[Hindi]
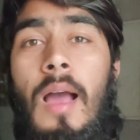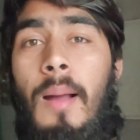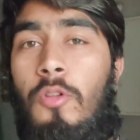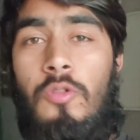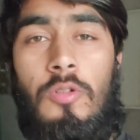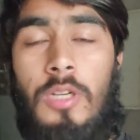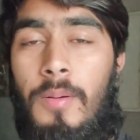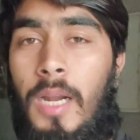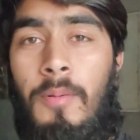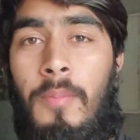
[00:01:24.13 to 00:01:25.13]
हम तो
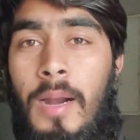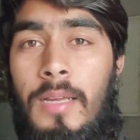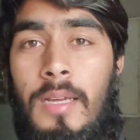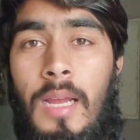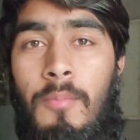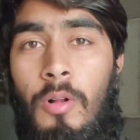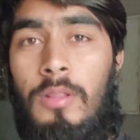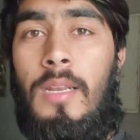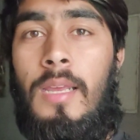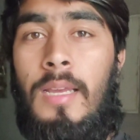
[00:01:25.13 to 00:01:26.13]
सोशल मीडिया पे बैठ के यहाँ
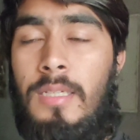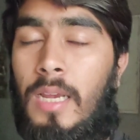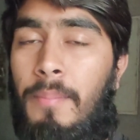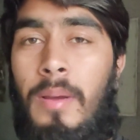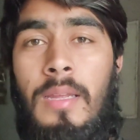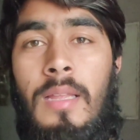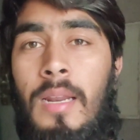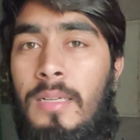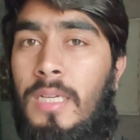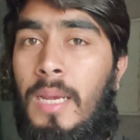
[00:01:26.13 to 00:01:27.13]
बोलते रहेंगे शहाब भाई
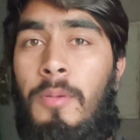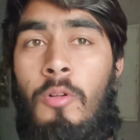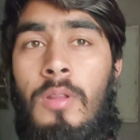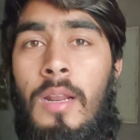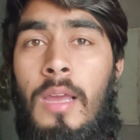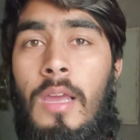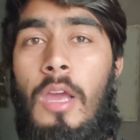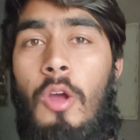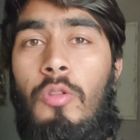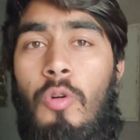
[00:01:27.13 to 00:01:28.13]
इधर हैं शहाब भाई उधर हैं
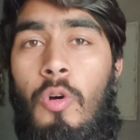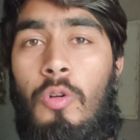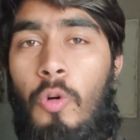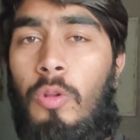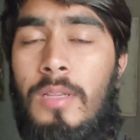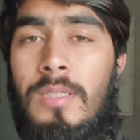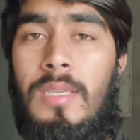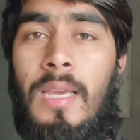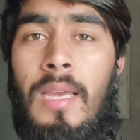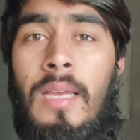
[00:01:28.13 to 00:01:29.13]
तो दो दिन
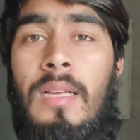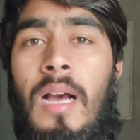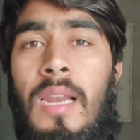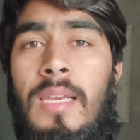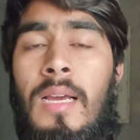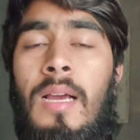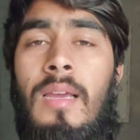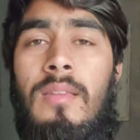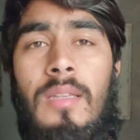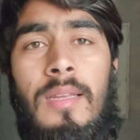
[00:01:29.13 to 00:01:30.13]
से गालियाँ
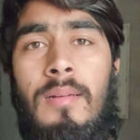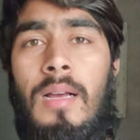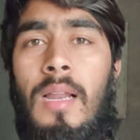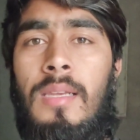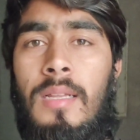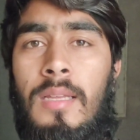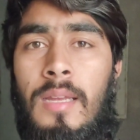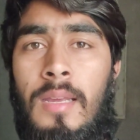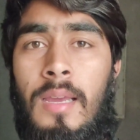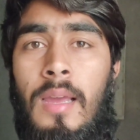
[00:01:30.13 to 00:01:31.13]
इतनी गालियाँ
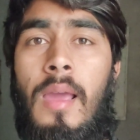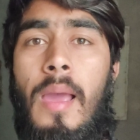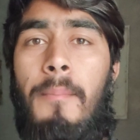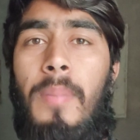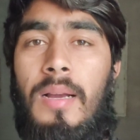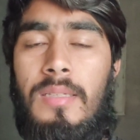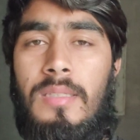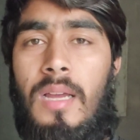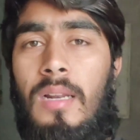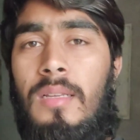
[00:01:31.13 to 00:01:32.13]
दे रहे हैं
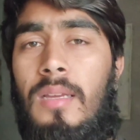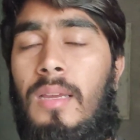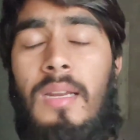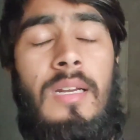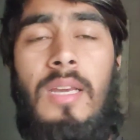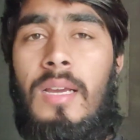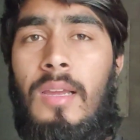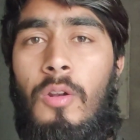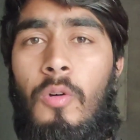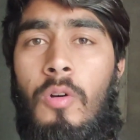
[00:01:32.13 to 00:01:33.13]
पाकिस्तान के इंडिया
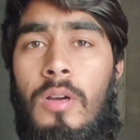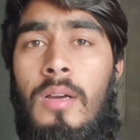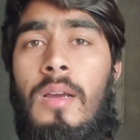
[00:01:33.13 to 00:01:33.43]
के लोग